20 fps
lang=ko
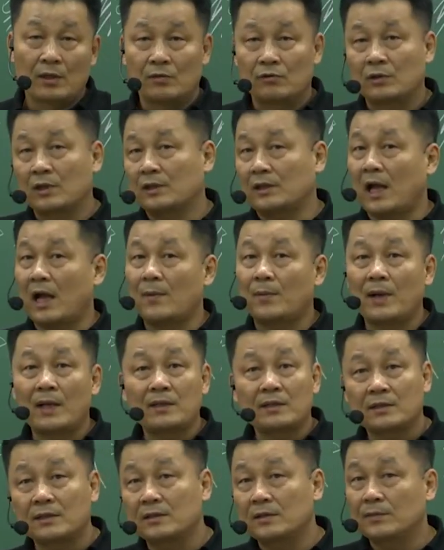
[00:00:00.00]
우리가
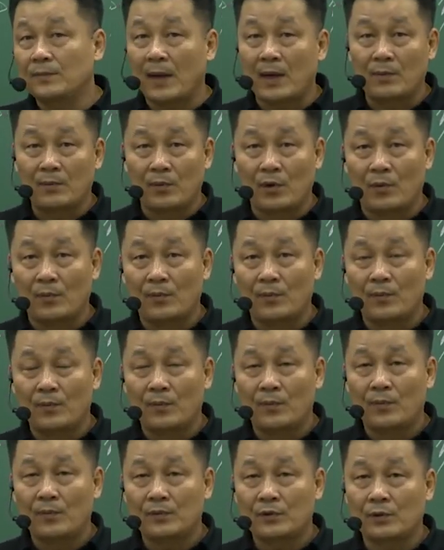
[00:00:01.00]
답안 쓰는
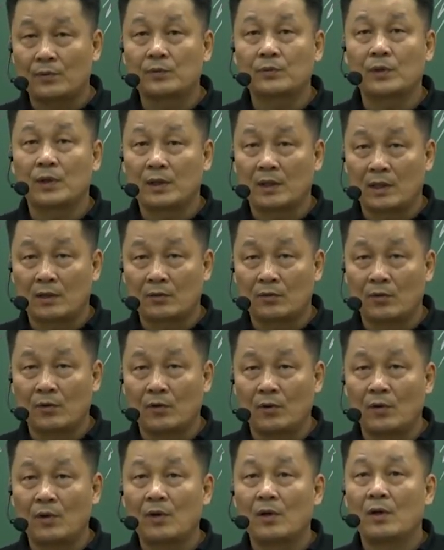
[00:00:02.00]
방법서부터
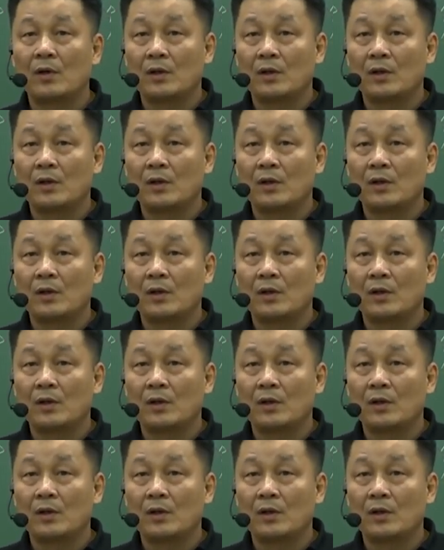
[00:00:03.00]
해갖고